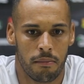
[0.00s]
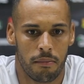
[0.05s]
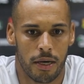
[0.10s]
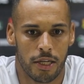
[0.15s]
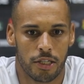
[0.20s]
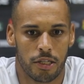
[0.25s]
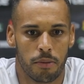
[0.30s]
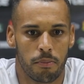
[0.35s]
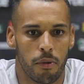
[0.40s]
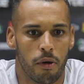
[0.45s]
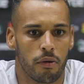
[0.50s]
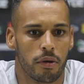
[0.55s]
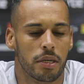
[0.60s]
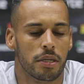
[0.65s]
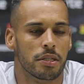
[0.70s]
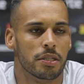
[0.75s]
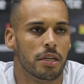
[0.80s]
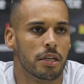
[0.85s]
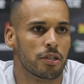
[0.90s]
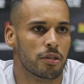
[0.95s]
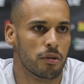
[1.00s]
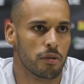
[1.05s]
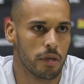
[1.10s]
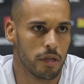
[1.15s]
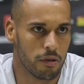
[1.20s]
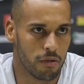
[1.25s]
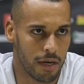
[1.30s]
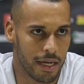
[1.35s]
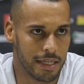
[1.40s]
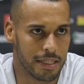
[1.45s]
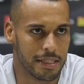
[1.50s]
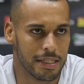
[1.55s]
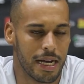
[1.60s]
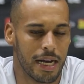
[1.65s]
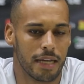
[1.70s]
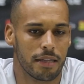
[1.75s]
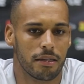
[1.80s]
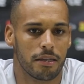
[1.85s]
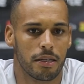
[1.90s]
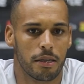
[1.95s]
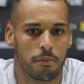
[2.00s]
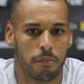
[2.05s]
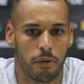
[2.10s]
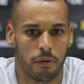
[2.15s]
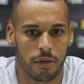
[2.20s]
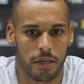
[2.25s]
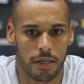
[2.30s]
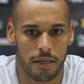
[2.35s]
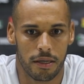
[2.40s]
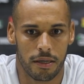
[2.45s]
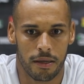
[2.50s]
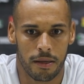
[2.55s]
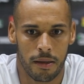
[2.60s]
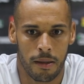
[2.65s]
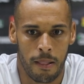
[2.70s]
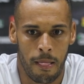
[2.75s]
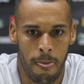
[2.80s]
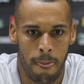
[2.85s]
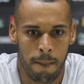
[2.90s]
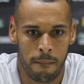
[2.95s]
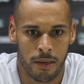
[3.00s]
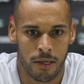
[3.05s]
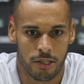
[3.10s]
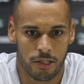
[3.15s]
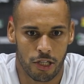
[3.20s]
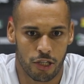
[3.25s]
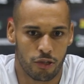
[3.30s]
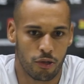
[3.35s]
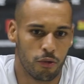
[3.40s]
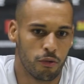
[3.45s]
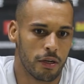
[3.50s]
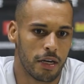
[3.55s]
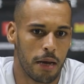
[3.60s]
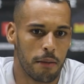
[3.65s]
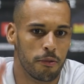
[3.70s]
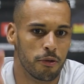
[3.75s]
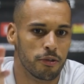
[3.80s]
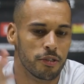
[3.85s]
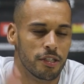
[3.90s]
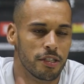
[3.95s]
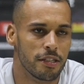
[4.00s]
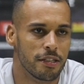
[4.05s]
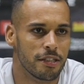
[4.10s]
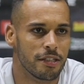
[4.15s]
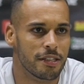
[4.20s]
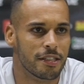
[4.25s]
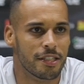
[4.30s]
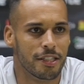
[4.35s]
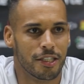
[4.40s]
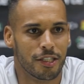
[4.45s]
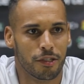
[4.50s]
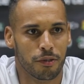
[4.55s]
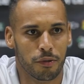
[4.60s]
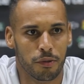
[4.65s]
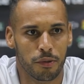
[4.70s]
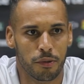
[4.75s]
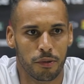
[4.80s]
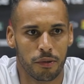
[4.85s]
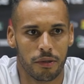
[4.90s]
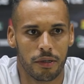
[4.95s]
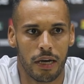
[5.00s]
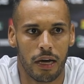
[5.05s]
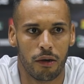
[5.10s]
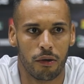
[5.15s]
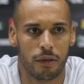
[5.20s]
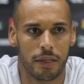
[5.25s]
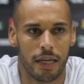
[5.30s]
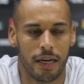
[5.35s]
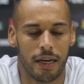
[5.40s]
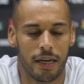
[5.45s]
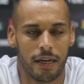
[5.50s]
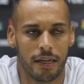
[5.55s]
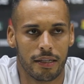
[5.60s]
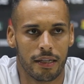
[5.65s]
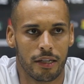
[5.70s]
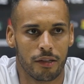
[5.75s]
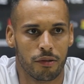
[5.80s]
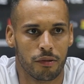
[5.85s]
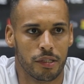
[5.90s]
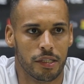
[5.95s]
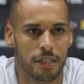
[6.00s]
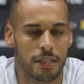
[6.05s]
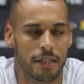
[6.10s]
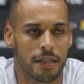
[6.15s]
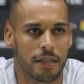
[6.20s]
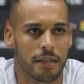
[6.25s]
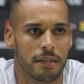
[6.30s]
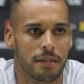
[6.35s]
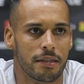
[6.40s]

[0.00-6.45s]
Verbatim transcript: Mas que bom que já estou regularizado, que bom que já estou no caminho de, de sentir o calor da, da torcida.